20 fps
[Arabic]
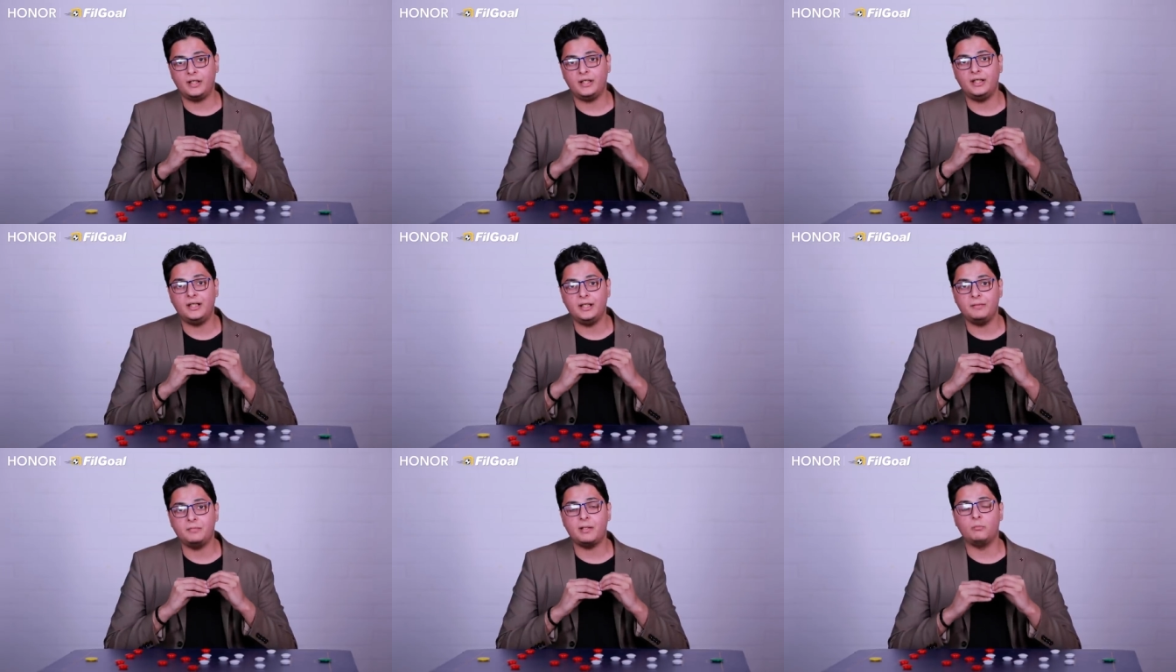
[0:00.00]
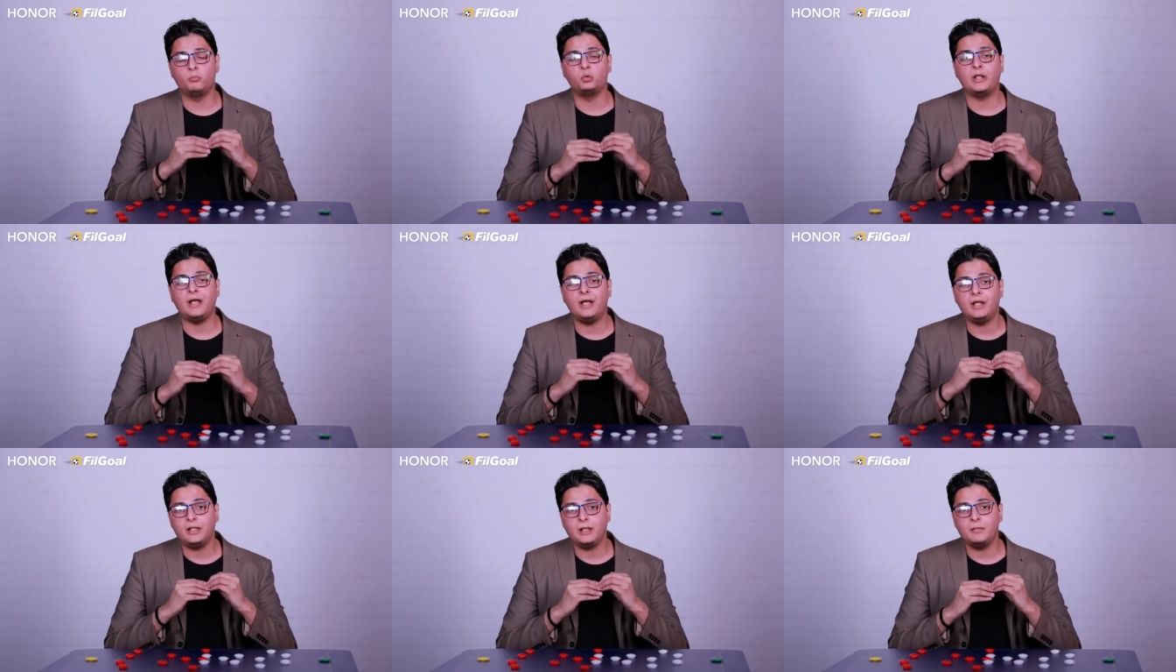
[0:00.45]
اللي يبقى
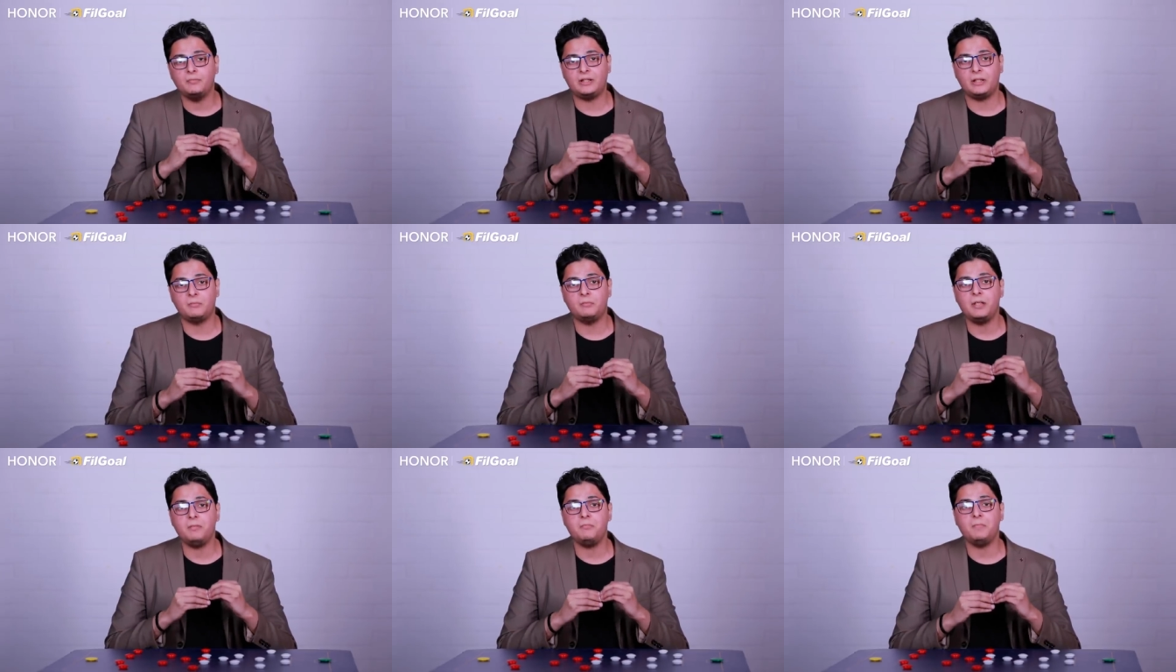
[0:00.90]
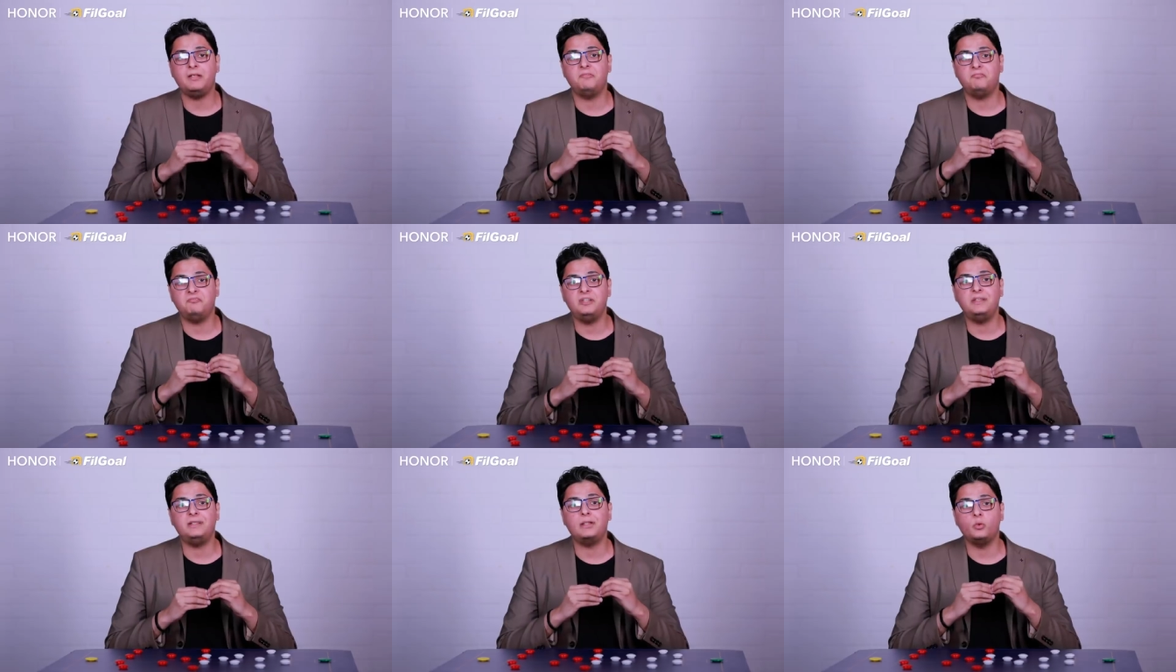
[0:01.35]
متحكم تماما
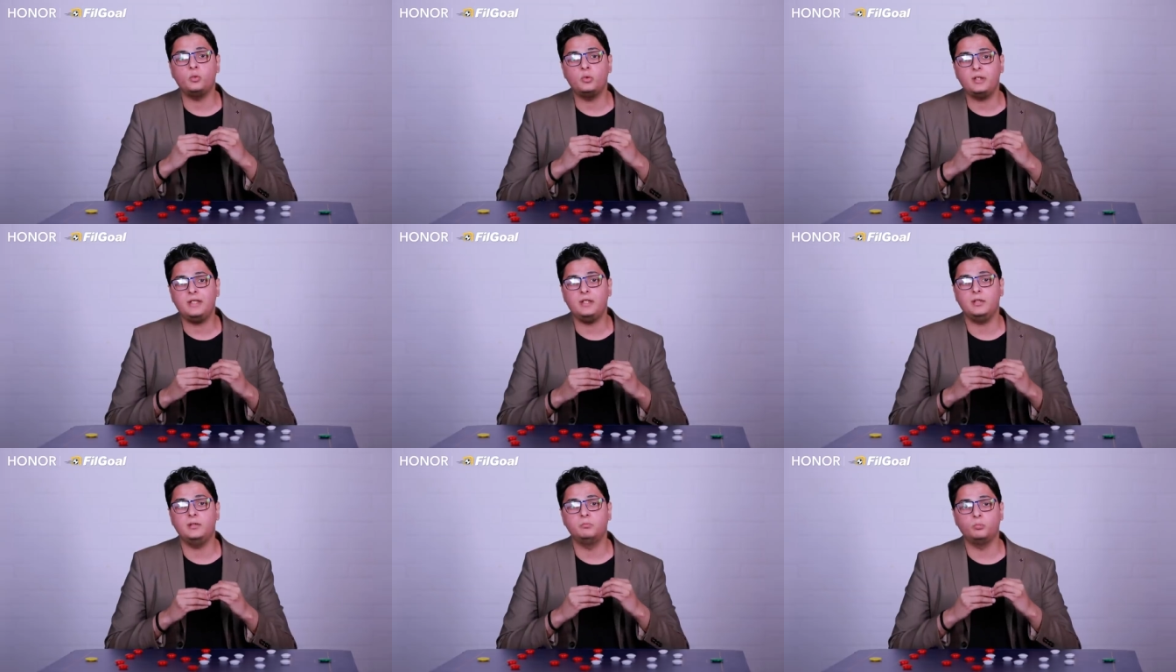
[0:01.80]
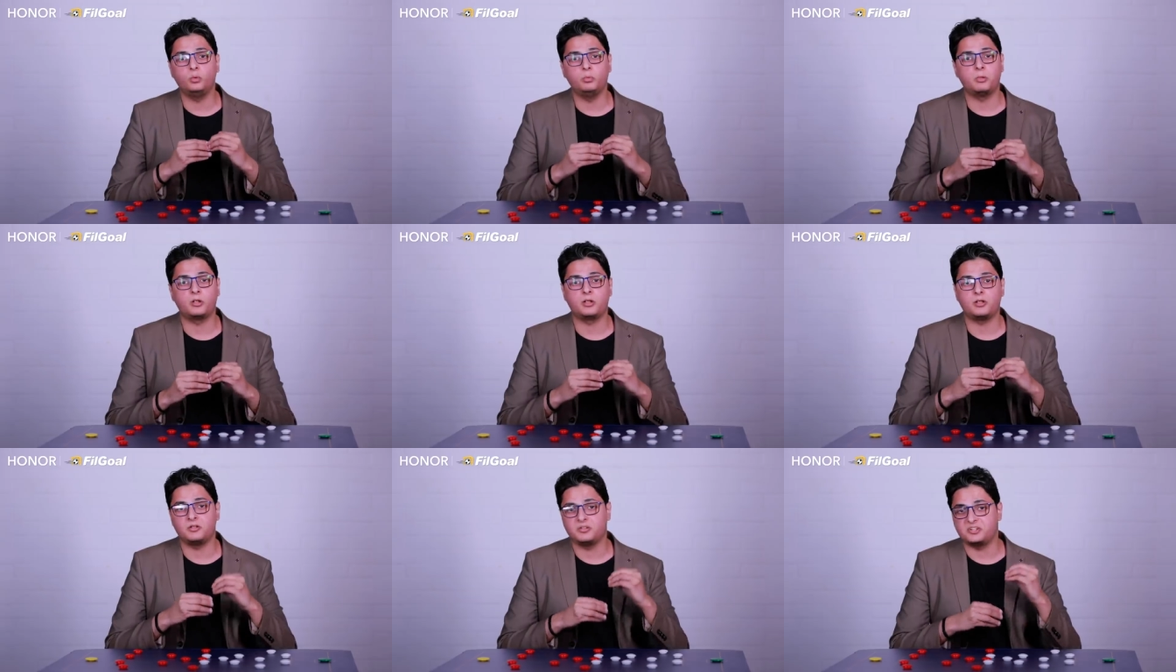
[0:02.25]
في توجيه
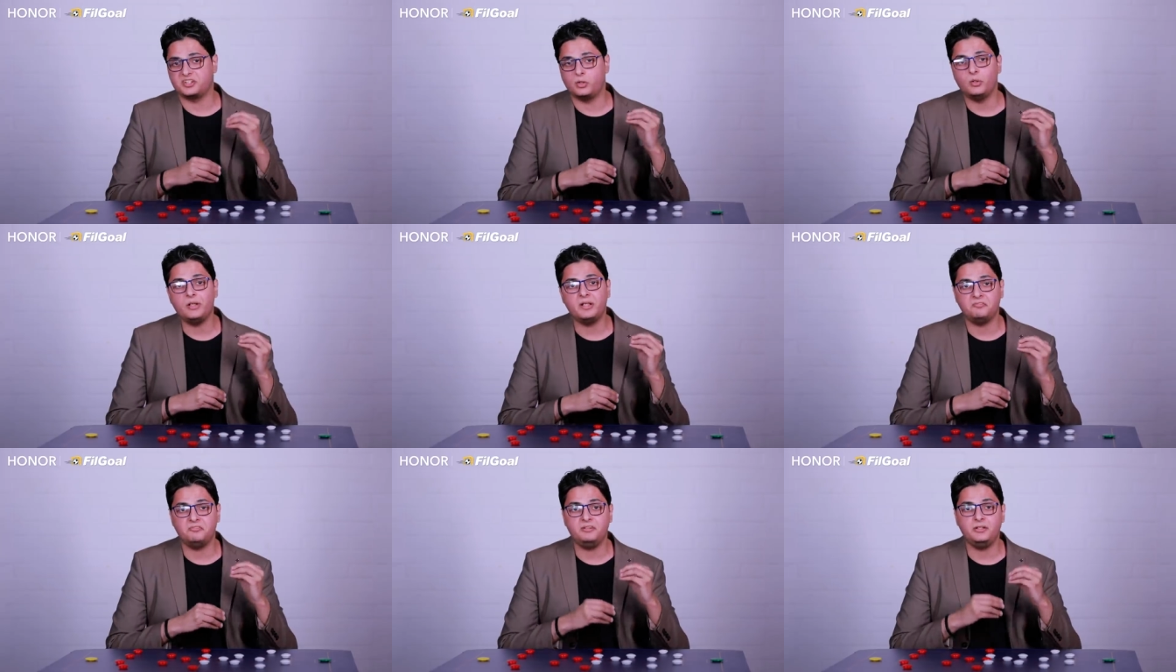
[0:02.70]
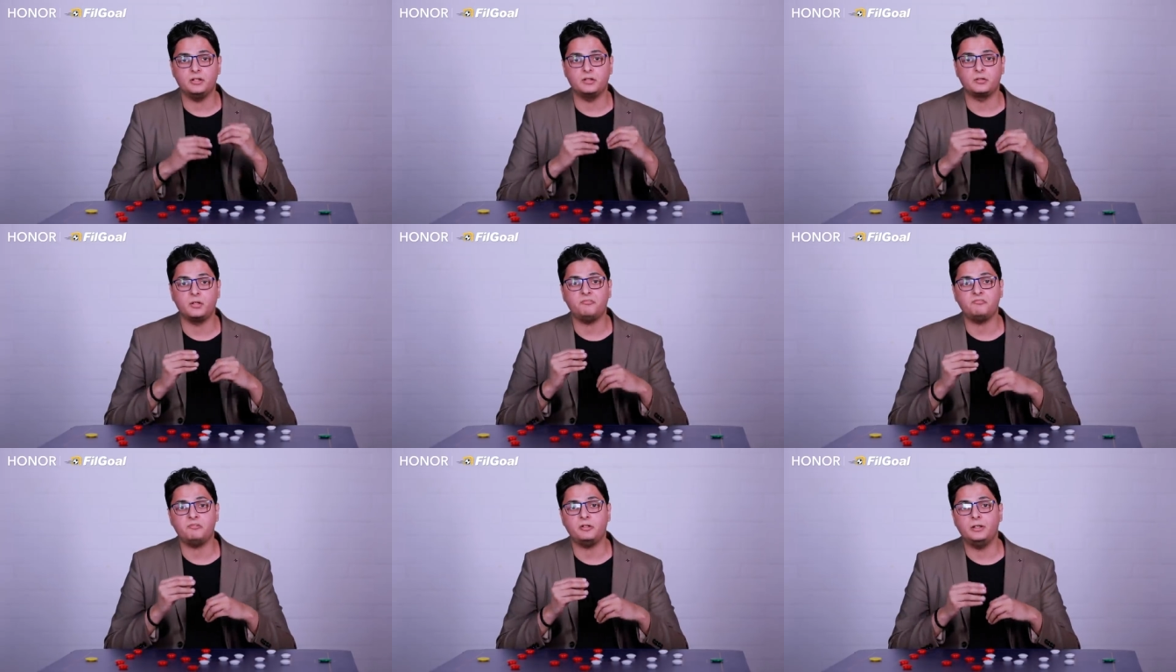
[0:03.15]
المباراه سواء في
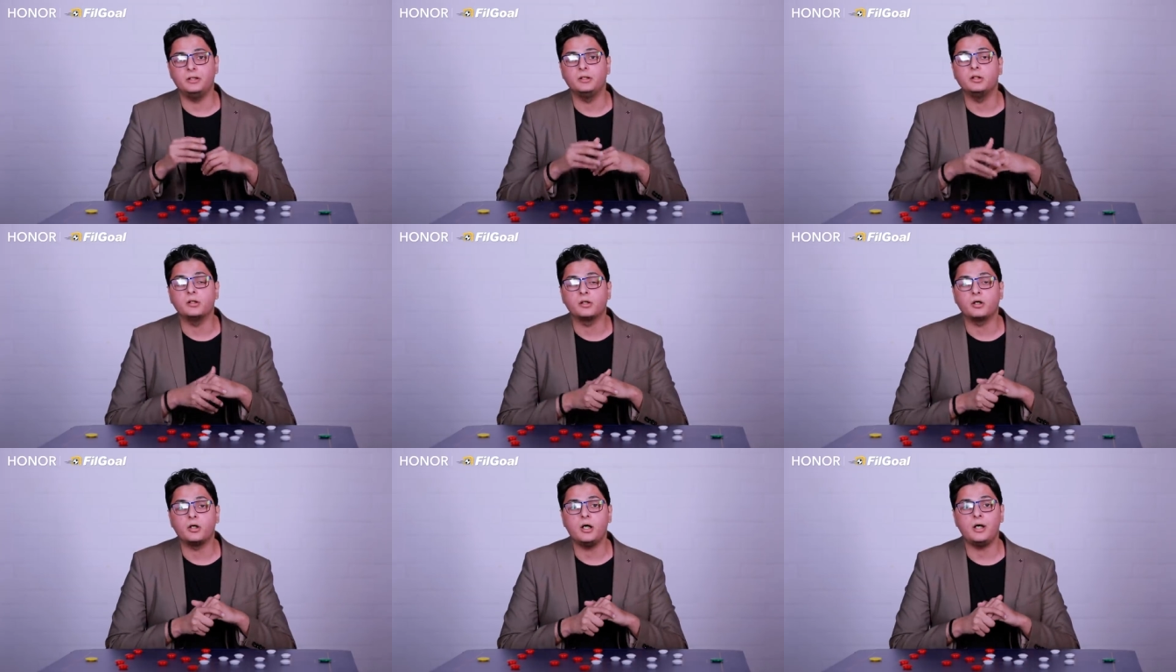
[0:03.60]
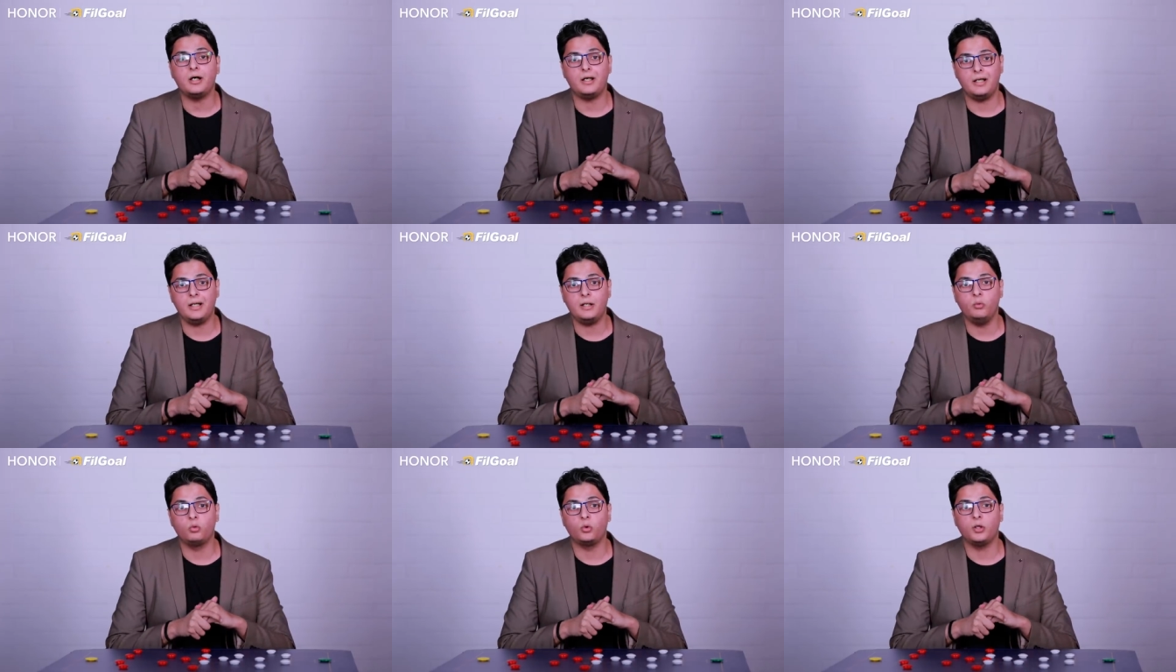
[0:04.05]
رفع
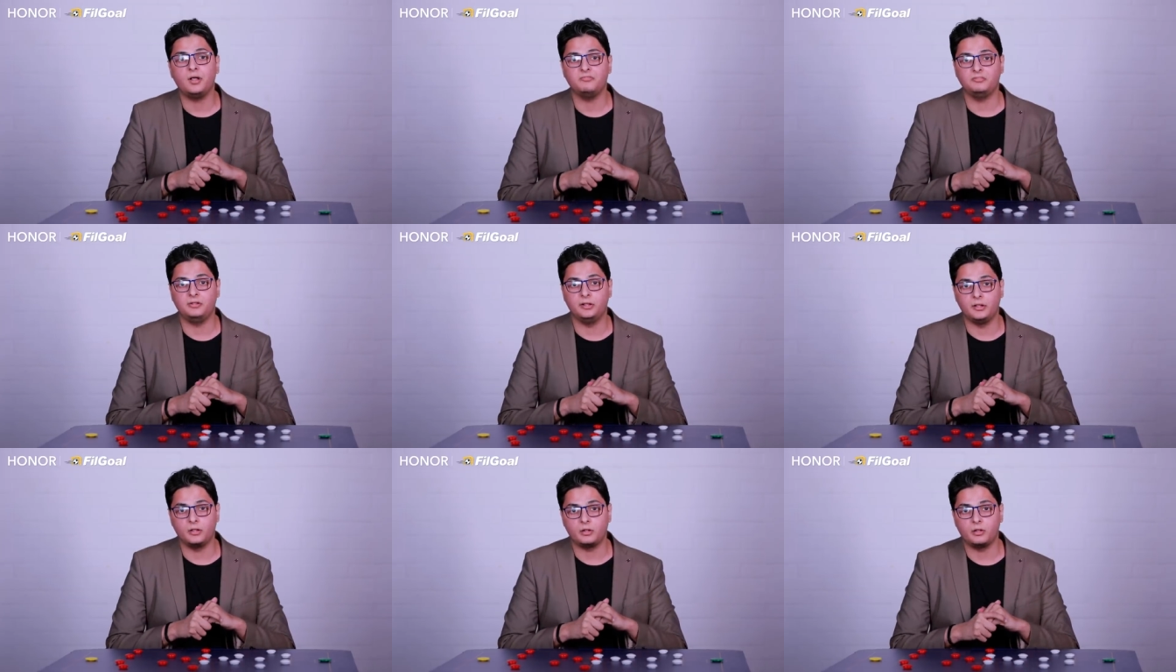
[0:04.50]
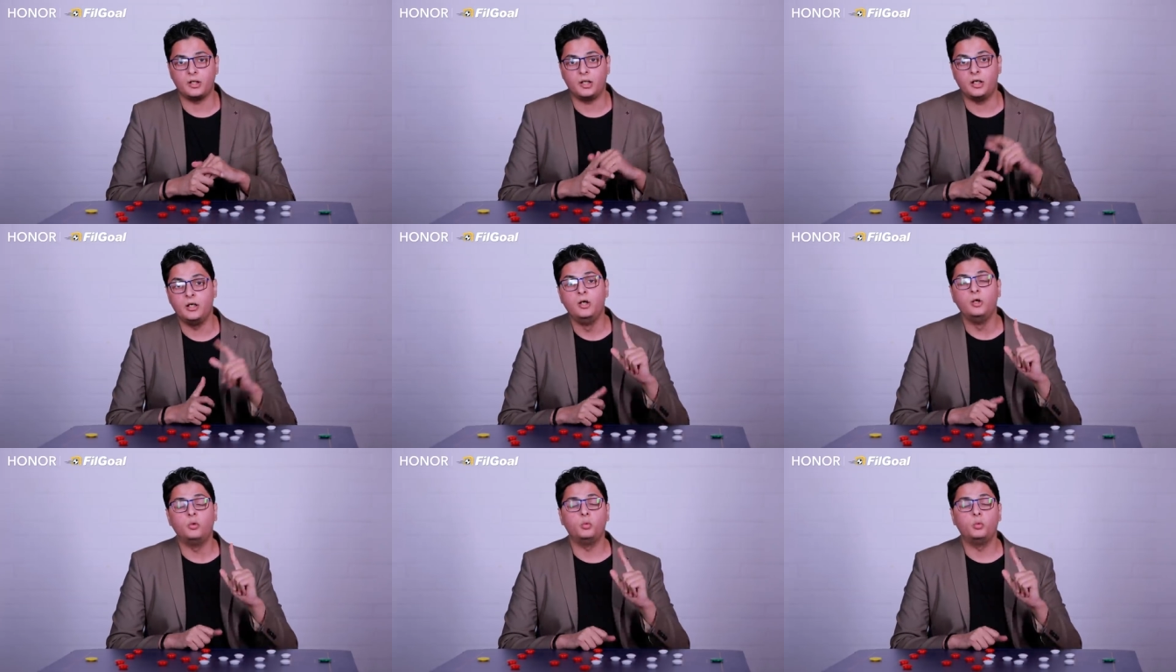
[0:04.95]
الايقاع او خفض الايقاع